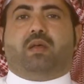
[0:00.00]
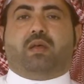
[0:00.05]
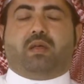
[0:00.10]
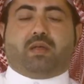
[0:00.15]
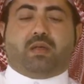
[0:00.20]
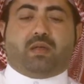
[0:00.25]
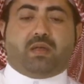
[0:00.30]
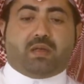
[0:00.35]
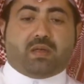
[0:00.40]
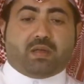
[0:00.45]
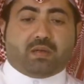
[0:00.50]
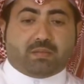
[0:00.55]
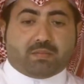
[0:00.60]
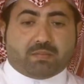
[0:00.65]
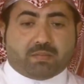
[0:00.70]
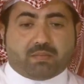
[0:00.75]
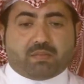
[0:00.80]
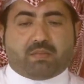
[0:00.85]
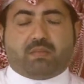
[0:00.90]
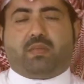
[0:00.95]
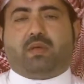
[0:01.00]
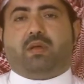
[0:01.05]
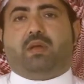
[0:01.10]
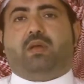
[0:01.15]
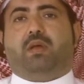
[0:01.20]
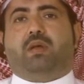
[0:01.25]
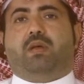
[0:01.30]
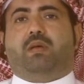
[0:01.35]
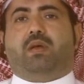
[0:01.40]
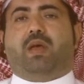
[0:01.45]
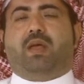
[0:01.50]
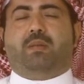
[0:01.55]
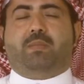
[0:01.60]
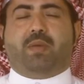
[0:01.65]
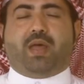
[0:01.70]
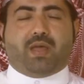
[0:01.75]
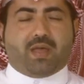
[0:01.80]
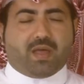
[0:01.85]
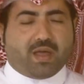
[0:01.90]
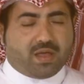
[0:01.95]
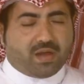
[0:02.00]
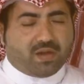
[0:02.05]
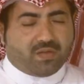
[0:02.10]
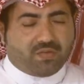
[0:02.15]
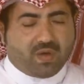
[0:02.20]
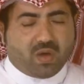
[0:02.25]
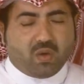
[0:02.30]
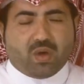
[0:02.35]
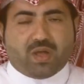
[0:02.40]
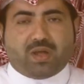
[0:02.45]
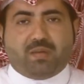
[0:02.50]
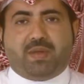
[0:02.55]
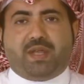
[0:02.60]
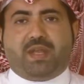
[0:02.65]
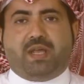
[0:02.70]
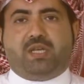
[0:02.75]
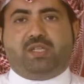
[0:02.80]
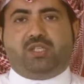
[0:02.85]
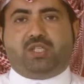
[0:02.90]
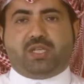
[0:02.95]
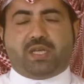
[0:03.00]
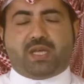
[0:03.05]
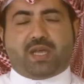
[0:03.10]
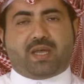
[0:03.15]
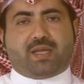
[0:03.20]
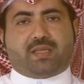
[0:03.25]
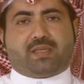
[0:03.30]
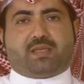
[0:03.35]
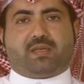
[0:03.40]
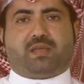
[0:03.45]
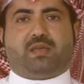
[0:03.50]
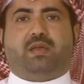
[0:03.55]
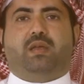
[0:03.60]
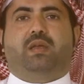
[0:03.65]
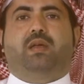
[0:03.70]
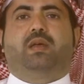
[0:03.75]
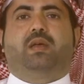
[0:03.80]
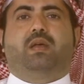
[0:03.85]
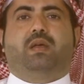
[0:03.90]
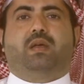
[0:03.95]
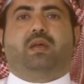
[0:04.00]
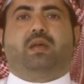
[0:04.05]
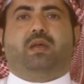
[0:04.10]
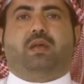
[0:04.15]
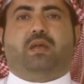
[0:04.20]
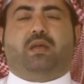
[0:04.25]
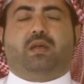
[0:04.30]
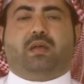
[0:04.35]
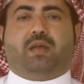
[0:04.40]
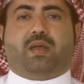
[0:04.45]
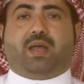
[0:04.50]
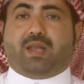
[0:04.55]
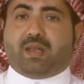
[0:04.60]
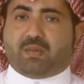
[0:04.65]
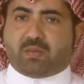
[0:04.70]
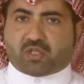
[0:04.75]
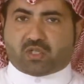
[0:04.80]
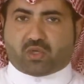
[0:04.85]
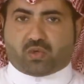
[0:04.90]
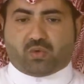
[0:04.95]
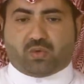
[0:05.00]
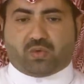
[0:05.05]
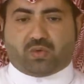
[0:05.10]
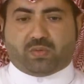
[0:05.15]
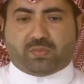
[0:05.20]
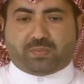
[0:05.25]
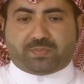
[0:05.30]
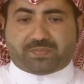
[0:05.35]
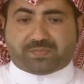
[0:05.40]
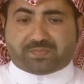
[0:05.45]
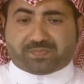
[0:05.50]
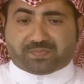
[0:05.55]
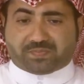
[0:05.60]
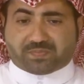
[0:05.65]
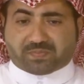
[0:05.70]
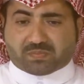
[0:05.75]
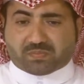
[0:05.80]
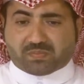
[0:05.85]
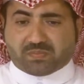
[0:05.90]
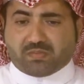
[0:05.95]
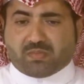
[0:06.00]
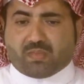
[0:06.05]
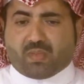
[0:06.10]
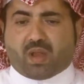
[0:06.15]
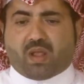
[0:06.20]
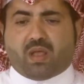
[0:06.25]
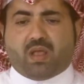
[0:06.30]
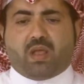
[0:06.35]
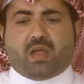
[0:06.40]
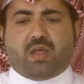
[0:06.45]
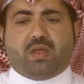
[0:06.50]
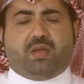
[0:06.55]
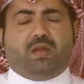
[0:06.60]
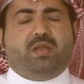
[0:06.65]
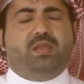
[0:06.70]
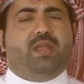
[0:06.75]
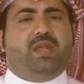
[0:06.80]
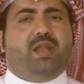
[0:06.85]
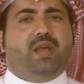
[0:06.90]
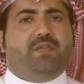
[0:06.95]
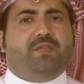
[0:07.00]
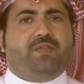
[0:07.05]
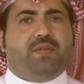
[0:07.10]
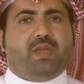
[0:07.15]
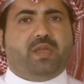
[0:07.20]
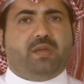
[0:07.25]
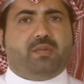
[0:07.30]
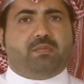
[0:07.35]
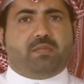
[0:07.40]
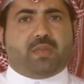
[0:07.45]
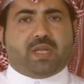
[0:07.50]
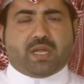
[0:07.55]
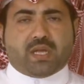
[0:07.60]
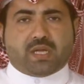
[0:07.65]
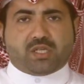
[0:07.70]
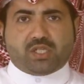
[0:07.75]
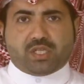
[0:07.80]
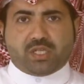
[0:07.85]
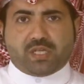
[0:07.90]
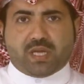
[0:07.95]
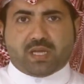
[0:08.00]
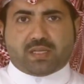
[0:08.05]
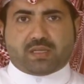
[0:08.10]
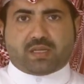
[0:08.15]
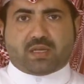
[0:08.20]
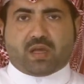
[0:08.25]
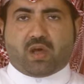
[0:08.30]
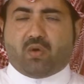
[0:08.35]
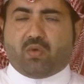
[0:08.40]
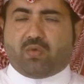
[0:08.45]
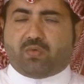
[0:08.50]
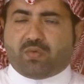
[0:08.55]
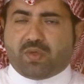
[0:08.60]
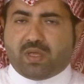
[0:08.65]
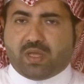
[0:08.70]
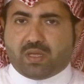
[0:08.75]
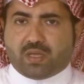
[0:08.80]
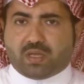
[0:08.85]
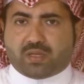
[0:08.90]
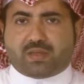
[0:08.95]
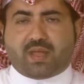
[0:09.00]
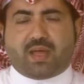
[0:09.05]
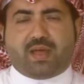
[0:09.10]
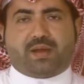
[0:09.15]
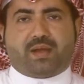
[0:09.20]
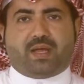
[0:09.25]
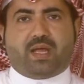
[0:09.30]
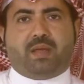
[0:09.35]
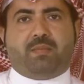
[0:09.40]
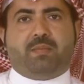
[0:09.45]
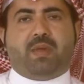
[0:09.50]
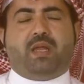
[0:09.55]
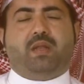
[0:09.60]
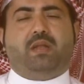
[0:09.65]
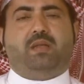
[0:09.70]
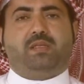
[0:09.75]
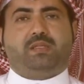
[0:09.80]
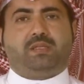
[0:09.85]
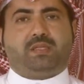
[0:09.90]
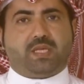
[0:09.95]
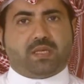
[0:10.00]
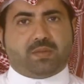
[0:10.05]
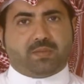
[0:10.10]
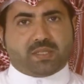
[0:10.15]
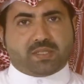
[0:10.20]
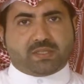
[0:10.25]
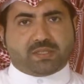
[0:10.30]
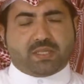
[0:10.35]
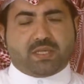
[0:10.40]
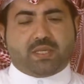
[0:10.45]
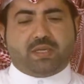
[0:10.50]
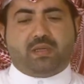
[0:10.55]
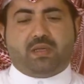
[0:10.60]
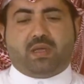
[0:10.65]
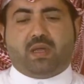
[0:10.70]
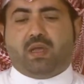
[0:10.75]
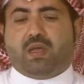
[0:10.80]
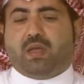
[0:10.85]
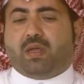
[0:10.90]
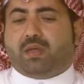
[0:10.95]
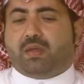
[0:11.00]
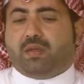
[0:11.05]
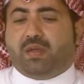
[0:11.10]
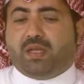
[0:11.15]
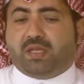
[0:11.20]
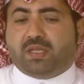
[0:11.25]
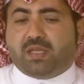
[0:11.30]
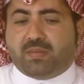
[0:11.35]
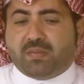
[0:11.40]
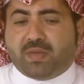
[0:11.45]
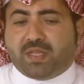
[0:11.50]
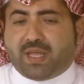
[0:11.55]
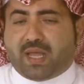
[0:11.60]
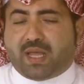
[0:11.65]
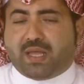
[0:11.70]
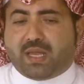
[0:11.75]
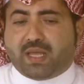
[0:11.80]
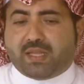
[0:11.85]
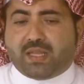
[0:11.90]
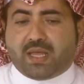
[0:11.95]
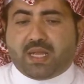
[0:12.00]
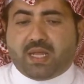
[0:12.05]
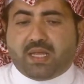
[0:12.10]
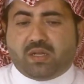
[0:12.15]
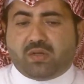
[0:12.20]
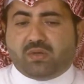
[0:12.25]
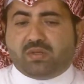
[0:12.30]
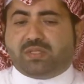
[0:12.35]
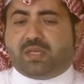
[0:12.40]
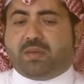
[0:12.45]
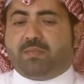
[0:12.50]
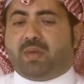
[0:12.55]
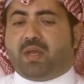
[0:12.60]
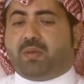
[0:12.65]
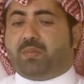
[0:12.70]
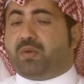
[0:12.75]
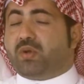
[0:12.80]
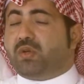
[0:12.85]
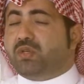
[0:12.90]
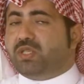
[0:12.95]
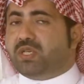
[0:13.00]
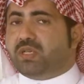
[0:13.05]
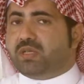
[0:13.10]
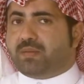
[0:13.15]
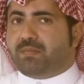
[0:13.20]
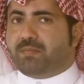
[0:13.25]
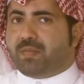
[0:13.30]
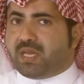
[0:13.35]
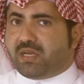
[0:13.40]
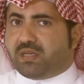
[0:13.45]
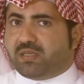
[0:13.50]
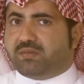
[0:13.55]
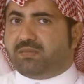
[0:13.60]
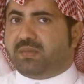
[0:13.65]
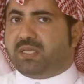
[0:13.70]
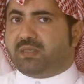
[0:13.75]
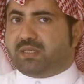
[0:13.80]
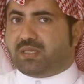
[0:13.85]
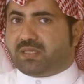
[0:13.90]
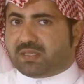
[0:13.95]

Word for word: آه، هالمعارف أو هالمنهجيات آه، على مشروعه عندنا في منهجية أو في إطار عمل السي بي سي نعتمد على دليل يسمى البروجكت مانجمنت